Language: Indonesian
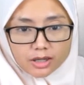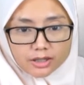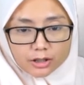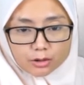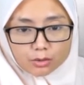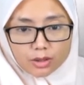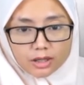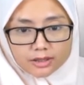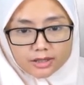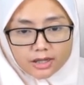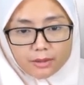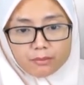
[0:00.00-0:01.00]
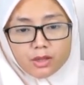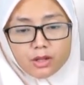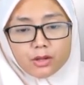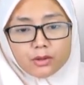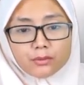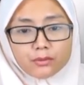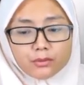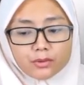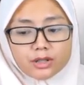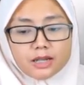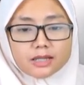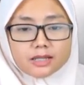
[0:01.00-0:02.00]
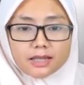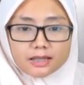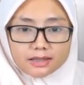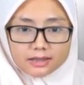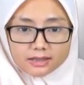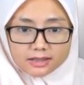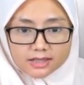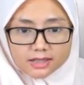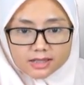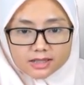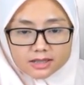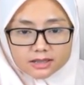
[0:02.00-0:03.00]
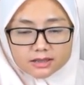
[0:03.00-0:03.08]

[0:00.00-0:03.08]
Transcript: yaitu ada fluida statis